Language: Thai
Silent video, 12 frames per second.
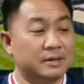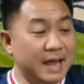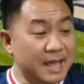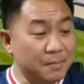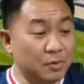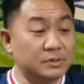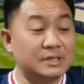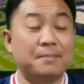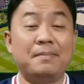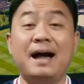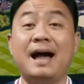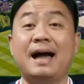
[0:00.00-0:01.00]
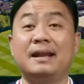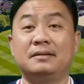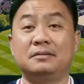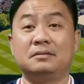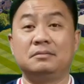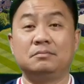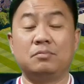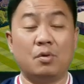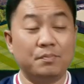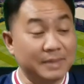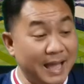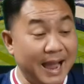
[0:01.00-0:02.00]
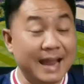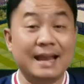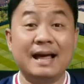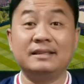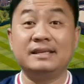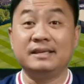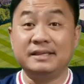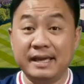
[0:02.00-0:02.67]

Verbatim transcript: ในบทสัมภาษณ์ผมได้ละจ